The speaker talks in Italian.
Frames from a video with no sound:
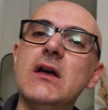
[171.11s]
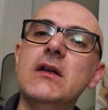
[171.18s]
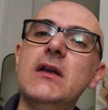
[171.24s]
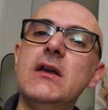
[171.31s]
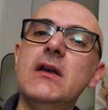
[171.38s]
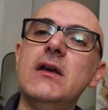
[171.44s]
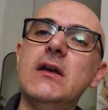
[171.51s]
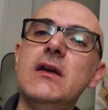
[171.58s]

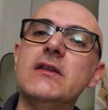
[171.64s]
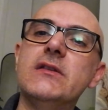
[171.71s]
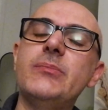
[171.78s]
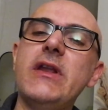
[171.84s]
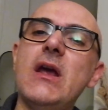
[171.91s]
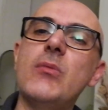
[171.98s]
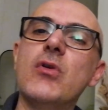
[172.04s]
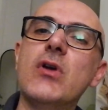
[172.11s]
Eh,
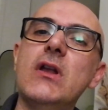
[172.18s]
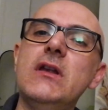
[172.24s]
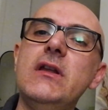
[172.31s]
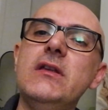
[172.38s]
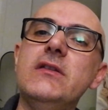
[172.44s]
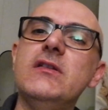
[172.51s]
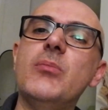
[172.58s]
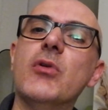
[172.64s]
speriamo che lì
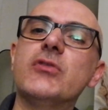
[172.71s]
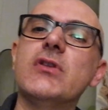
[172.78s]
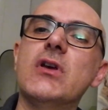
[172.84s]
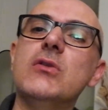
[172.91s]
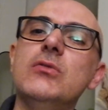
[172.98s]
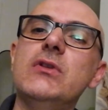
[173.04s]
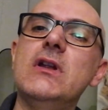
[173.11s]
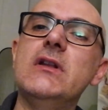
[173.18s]
si possa
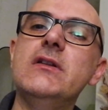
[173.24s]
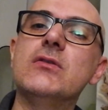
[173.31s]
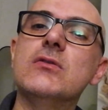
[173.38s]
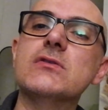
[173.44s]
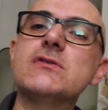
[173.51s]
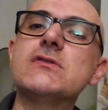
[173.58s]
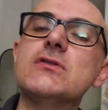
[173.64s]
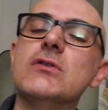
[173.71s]
chiudere il
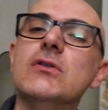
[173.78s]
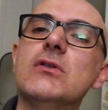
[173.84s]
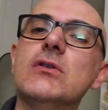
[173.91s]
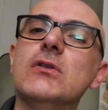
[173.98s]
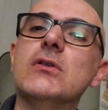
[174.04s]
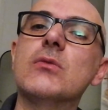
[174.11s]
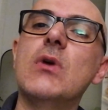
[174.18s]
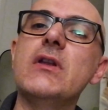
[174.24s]

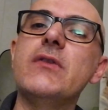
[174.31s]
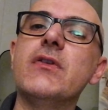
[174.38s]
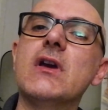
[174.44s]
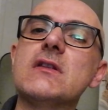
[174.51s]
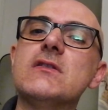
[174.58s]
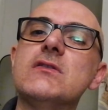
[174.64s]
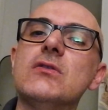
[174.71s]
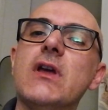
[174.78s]
discorso
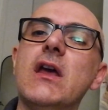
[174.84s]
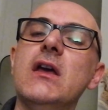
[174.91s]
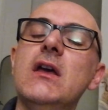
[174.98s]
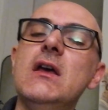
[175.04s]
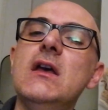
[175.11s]
qualificazione